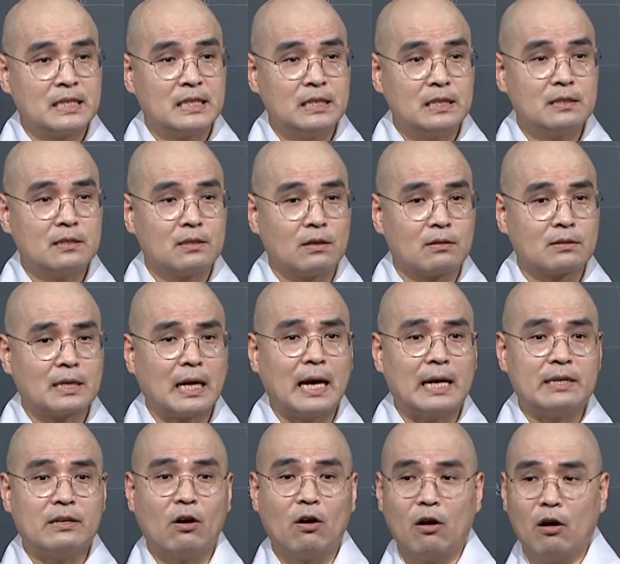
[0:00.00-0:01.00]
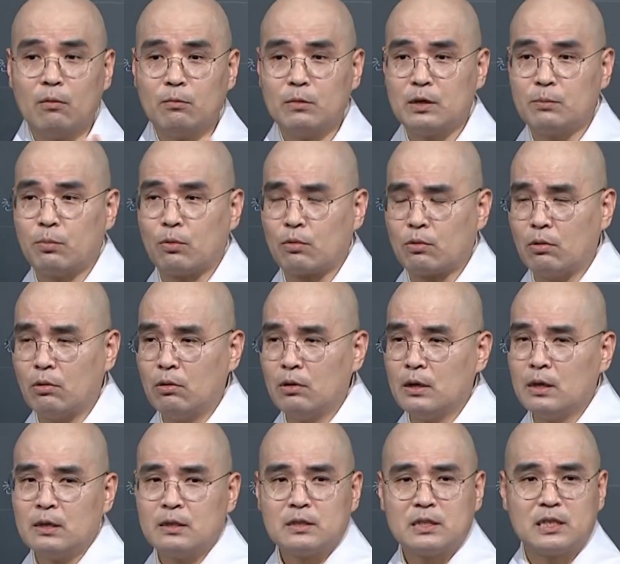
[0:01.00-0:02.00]
신의성 다 영험을 보고
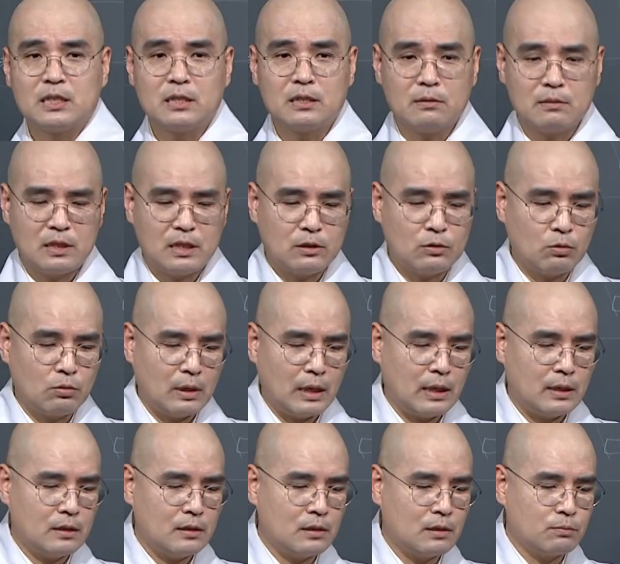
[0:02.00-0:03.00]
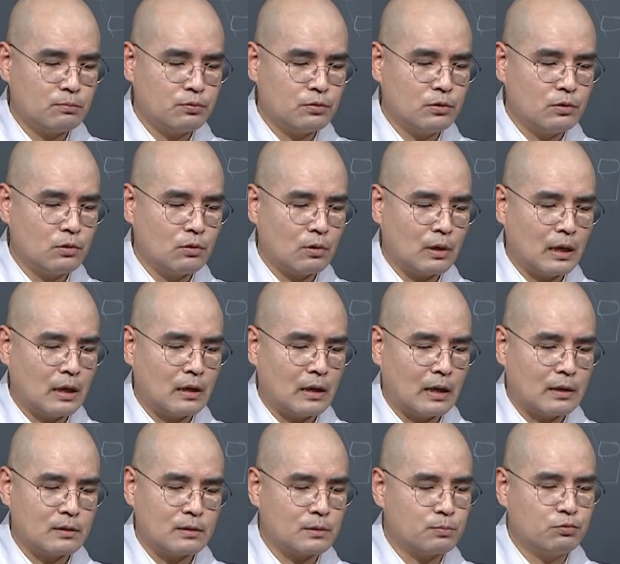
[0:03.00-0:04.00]
지금 기존에 있는 불교나 아니,